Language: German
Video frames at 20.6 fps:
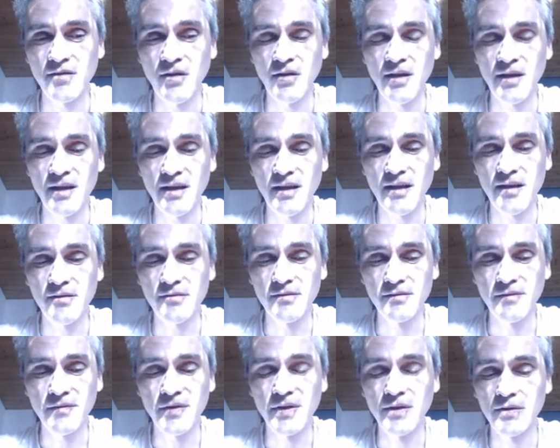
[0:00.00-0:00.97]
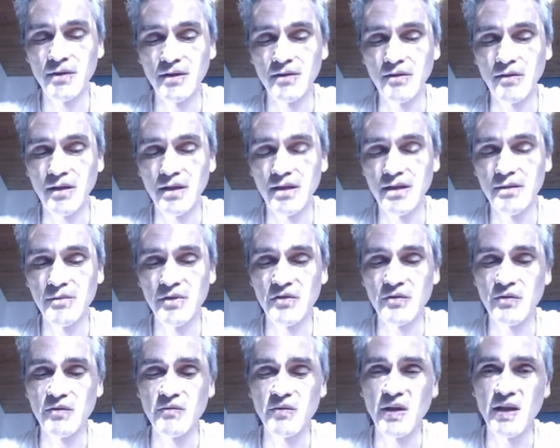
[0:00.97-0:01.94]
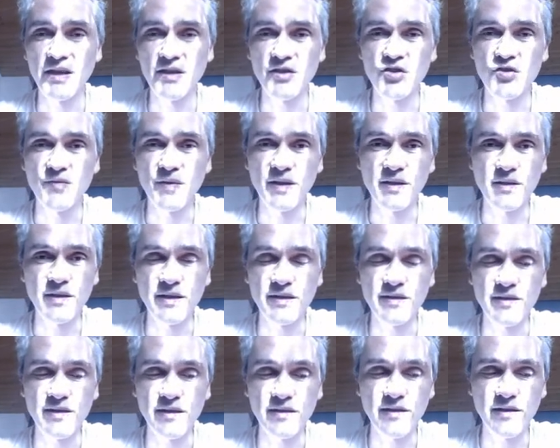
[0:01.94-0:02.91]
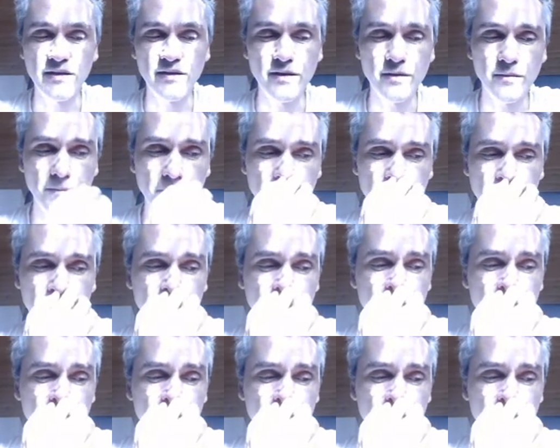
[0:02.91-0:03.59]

Dollar und 400 Dollar immer so hin und her geschwankt letztendlich im,